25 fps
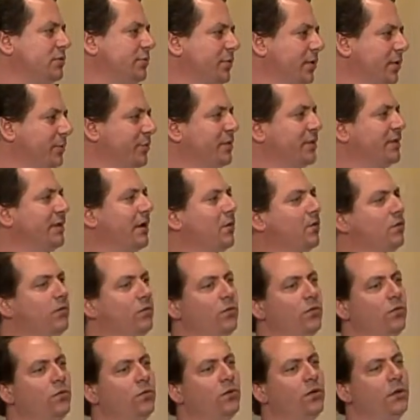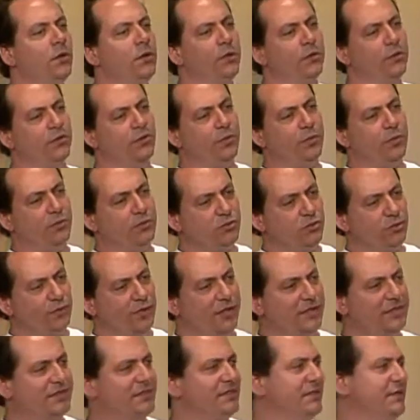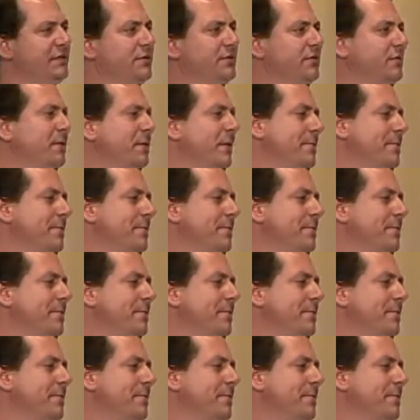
no próprio Itaú, no Banco do Brasil,